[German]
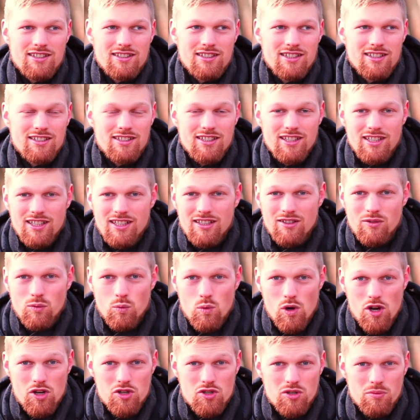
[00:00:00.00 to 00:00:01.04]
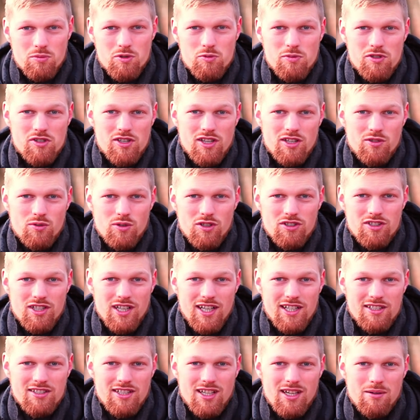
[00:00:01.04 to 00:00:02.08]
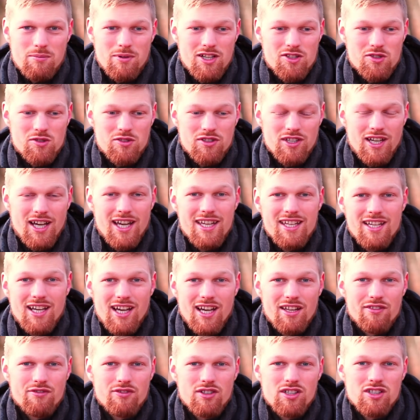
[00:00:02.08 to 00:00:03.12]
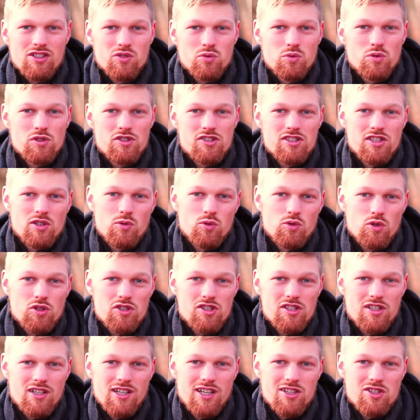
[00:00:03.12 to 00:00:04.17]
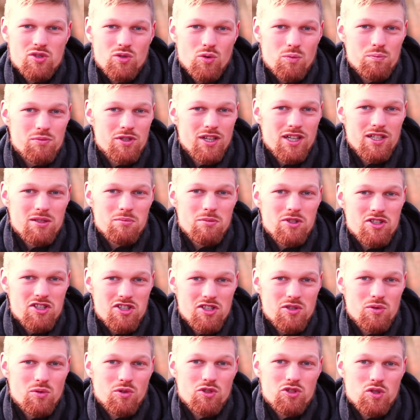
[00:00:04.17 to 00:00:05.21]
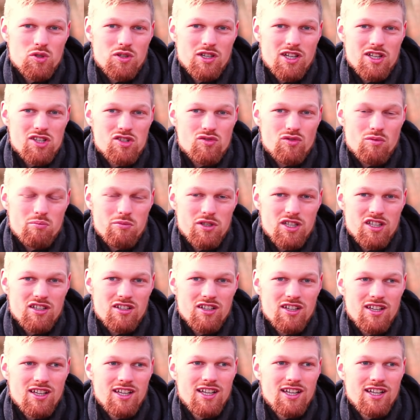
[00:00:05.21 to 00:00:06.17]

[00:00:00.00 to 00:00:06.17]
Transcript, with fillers: die ich in Workshops bisher nur geteilt habe. Also drei einfache Tools, die du nutzen kannst, um deine Beziehungen zu transformieren.